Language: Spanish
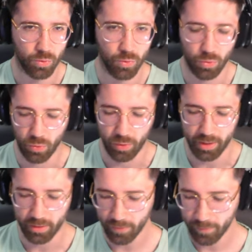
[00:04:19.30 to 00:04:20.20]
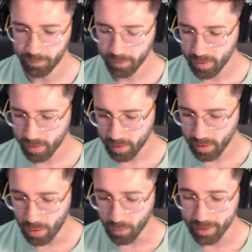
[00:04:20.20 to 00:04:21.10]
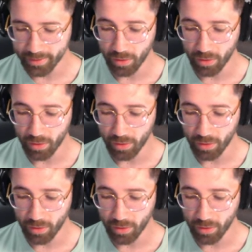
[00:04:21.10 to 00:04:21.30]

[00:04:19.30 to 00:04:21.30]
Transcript: un lucky, ¿no? Aunque si te